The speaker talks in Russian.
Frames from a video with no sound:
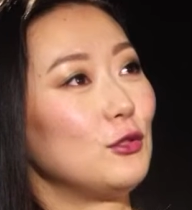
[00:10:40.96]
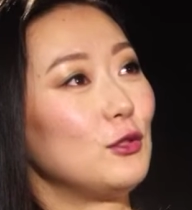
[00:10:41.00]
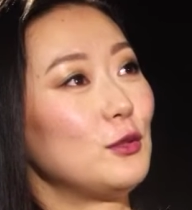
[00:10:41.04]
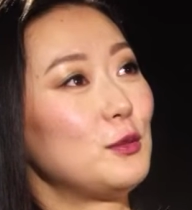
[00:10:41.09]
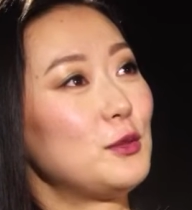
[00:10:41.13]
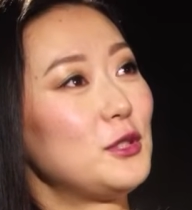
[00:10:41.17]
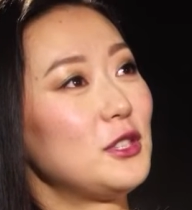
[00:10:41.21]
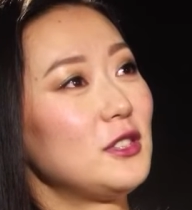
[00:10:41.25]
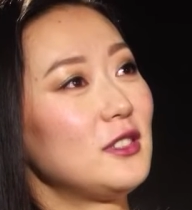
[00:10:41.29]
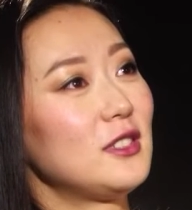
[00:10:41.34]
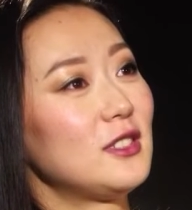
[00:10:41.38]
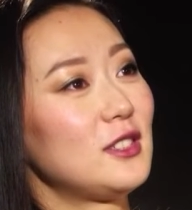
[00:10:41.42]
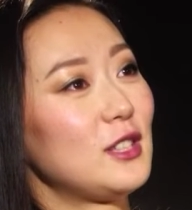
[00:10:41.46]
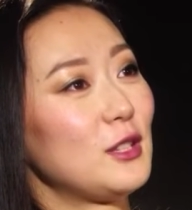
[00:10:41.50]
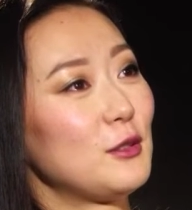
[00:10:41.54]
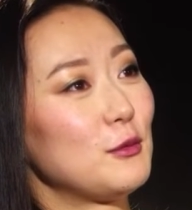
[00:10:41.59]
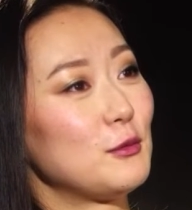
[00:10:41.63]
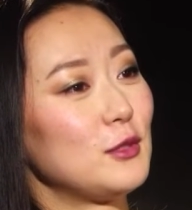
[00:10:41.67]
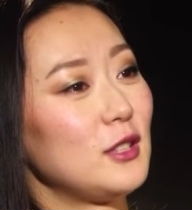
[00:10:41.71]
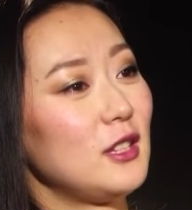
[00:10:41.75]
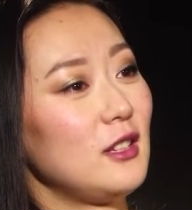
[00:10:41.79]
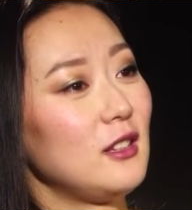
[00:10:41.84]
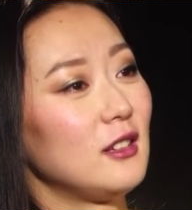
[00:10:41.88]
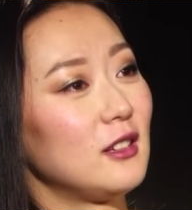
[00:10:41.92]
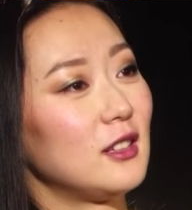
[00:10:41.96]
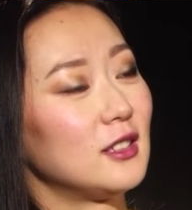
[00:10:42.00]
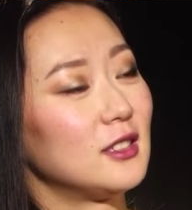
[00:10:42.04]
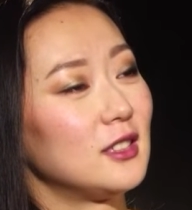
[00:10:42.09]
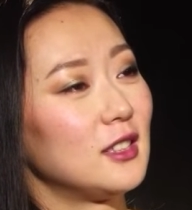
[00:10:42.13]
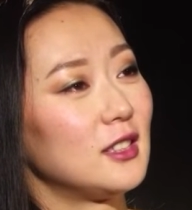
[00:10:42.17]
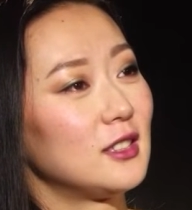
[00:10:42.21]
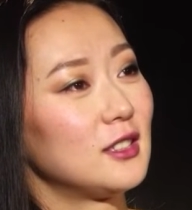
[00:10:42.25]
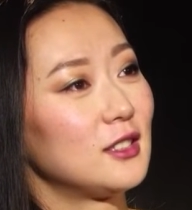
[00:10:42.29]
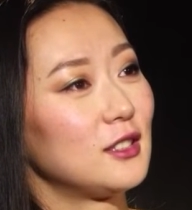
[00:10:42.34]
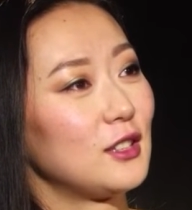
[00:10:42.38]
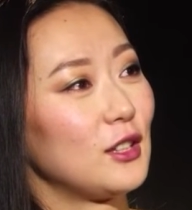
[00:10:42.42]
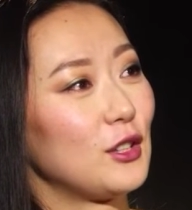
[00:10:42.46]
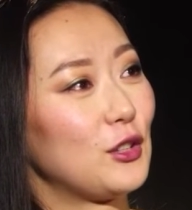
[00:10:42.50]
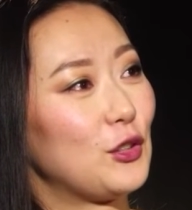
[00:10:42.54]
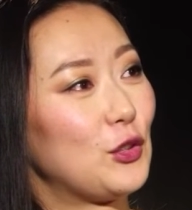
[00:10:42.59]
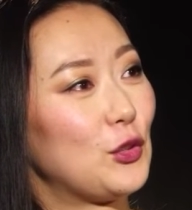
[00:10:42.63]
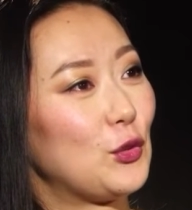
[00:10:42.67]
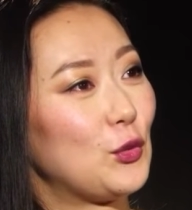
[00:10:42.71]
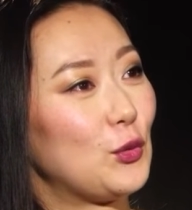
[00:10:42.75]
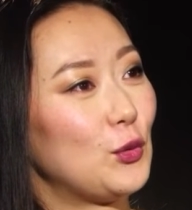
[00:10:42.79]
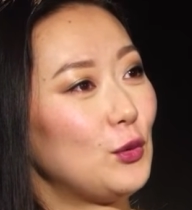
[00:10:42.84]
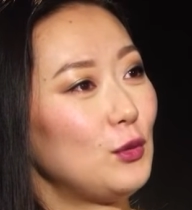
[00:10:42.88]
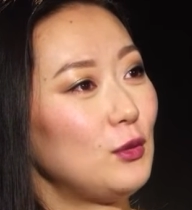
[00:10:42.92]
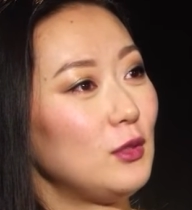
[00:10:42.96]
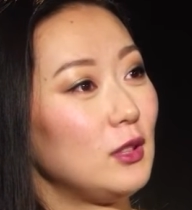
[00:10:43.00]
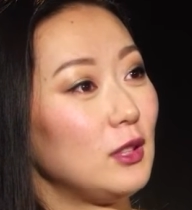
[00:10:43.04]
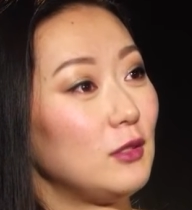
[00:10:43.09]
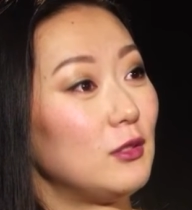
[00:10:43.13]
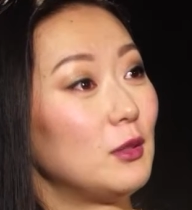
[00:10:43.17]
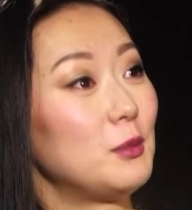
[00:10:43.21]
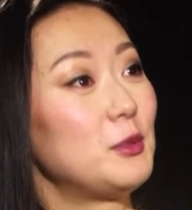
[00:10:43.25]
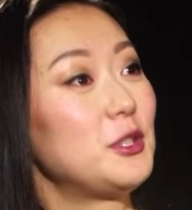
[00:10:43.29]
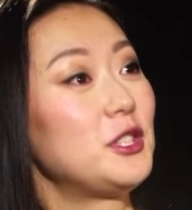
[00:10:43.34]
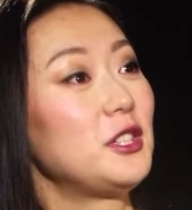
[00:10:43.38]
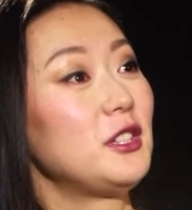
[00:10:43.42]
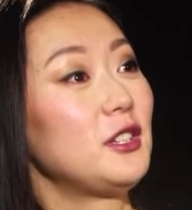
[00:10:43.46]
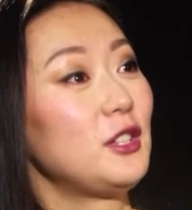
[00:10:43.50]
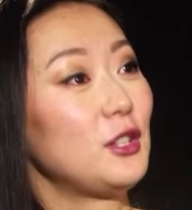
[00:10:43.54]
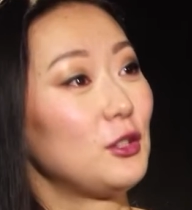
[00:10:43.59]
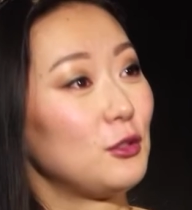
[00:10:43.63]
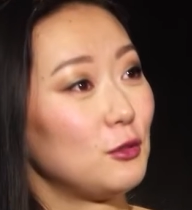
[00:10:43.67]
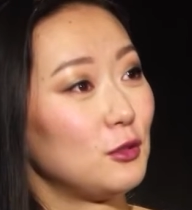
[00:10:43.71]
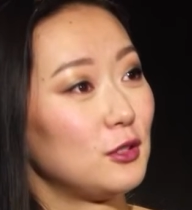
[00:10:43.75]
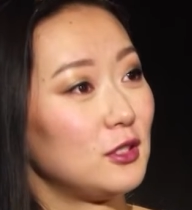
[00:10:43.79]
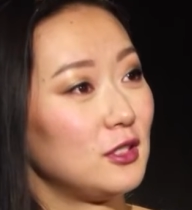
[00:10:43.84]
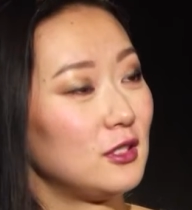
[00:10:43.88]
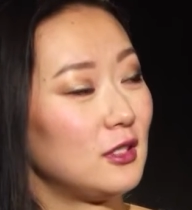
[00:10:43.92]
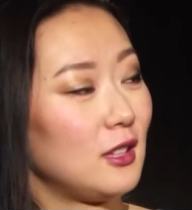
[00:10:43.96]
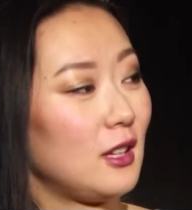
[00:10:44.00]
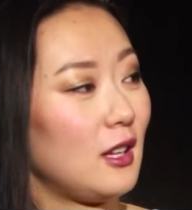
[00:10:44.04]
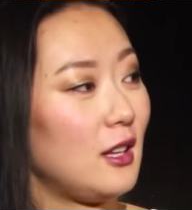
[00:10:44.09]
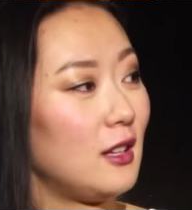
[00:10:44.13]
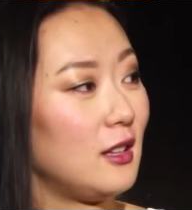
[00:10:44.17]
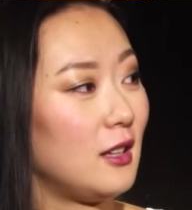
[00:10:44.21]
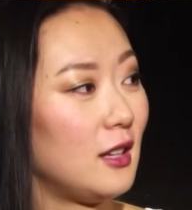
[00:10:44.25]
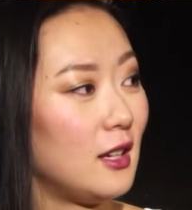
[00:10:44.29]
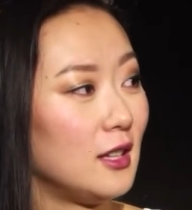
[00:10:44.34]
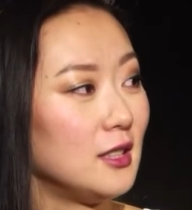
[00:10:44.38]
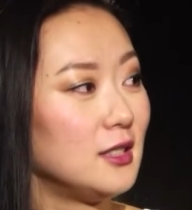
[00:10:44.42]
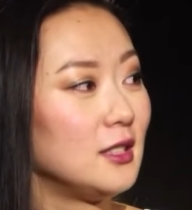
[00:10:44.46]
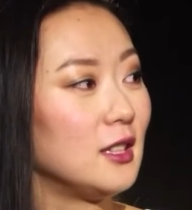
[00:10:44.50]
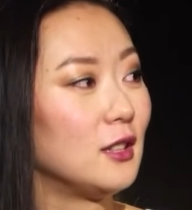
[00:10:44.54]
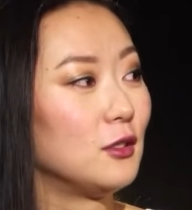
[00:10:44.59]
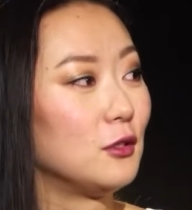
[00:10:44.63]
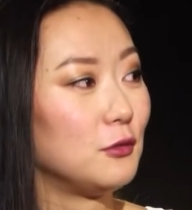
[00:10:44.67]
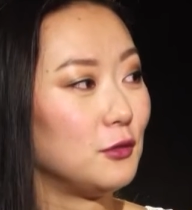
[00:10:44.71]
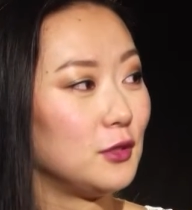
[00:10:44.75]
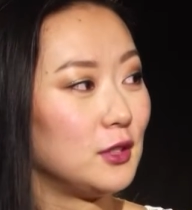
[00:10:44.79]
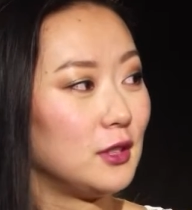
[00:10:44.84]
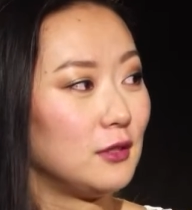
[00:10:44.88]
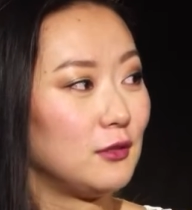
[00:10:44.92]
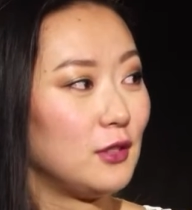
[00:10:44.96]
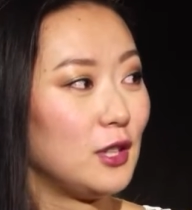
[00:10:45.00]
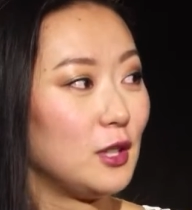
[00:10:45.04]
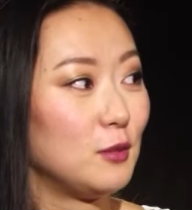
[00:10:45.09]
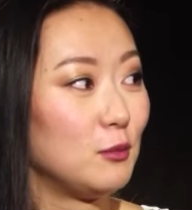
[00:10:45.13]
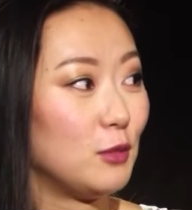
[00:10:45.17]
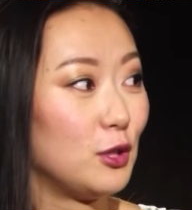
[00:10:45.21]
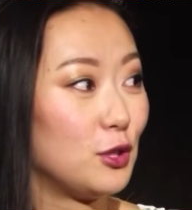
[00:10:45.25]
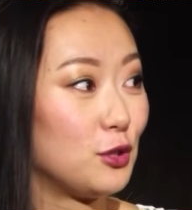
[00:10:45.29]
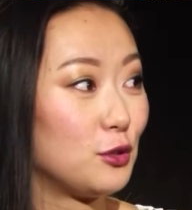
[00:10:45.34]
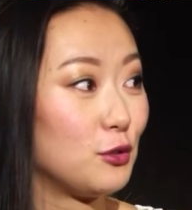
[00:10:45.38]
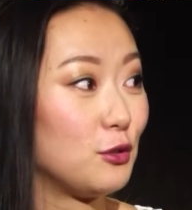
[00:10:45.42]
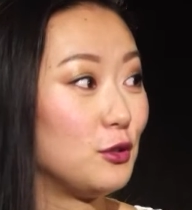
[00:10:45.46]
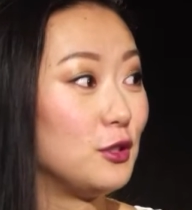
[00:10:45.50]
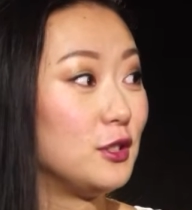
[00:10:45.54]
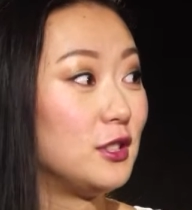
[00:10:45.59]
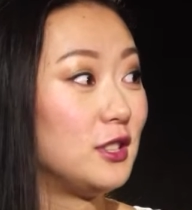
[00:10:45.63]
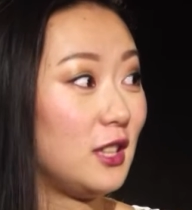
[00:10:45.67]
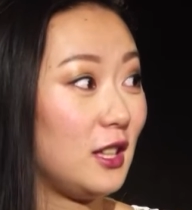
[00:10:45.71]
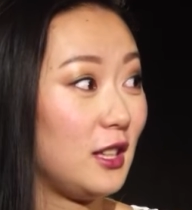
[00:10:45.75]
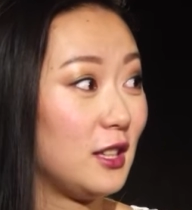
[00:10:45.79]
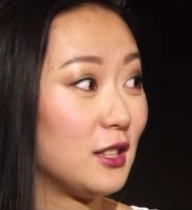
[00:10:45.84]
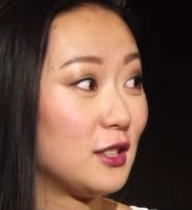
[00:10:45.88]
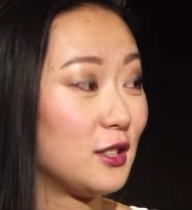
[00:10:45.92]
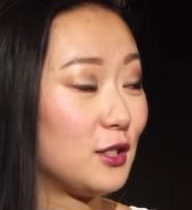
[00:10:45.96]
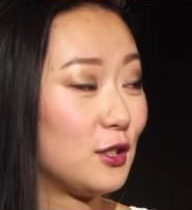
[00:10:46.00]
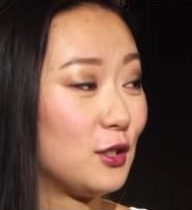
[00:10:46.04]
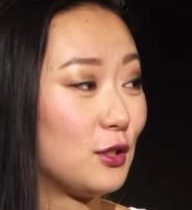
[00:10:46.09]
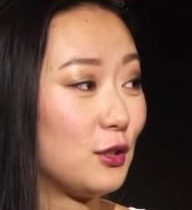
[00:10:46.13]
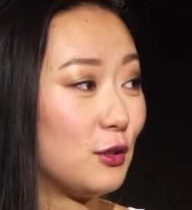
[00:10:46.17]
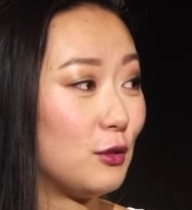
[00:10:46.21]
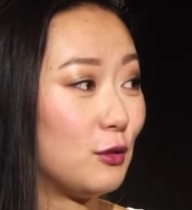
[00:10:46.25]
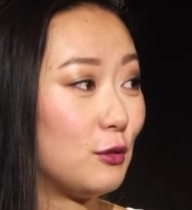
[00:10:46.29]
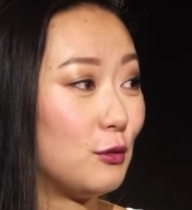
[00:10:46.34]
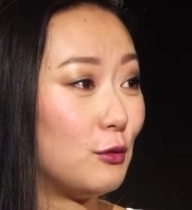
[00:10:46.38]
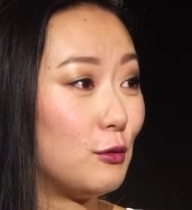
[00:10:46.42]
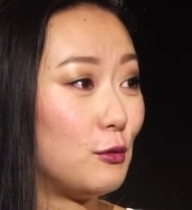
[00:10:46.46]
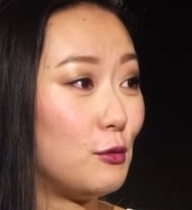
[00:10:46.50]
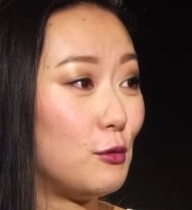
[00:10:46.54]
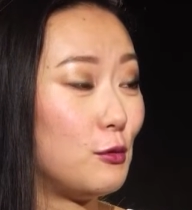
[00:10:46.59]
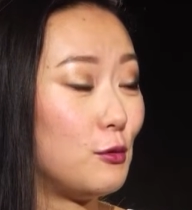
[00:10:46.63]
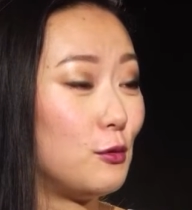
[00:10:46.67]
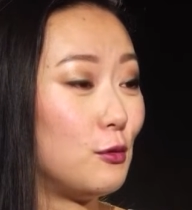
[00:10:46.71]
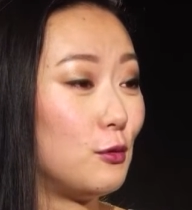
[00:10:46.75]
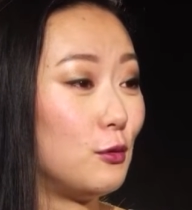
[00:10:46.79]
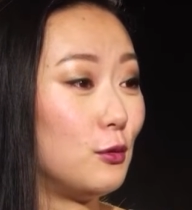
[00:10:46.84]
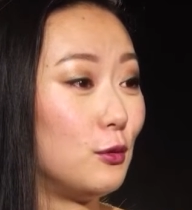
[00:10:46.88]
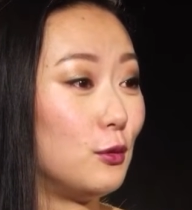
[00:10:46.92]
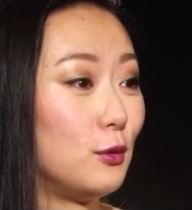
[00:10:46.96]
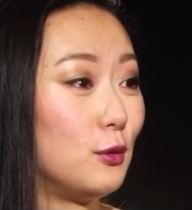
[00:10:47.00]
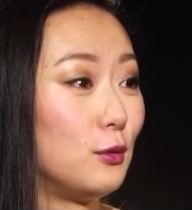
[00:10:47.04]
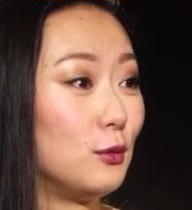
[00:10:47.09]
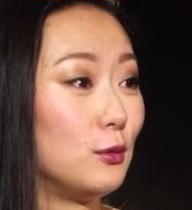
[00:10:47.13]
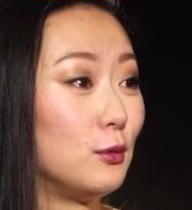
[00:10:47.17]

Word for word: Ну, вообще, на самом деле, казахское кино и вообще кино Центральной Азии, оно вызывает большой интерес у,